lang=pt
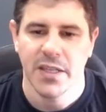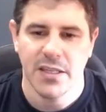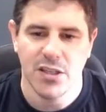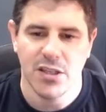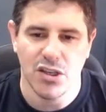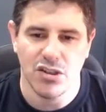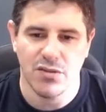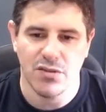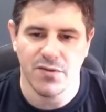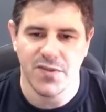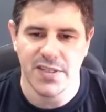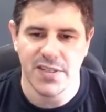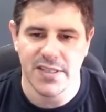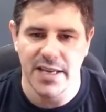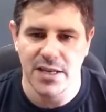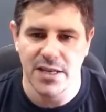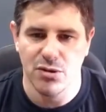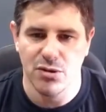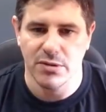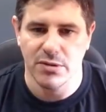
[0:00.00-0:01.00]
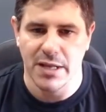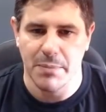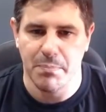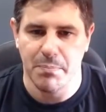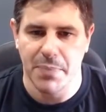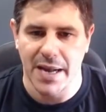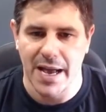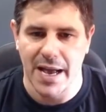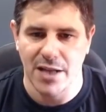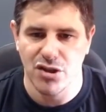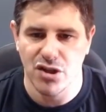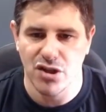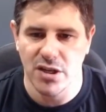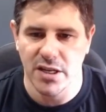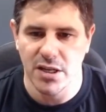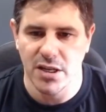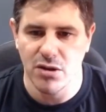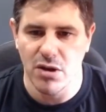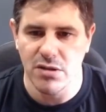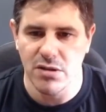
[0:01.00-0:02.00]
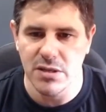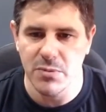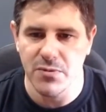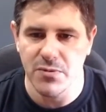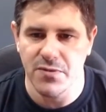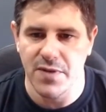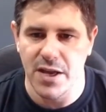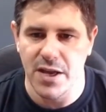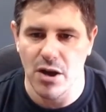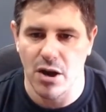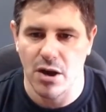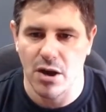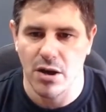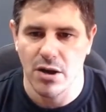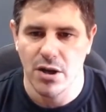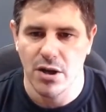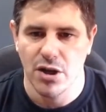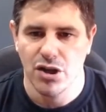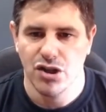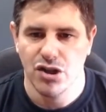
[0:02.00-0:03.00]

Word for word: Se a gente fizer na prática, que nós vamos ver, ó,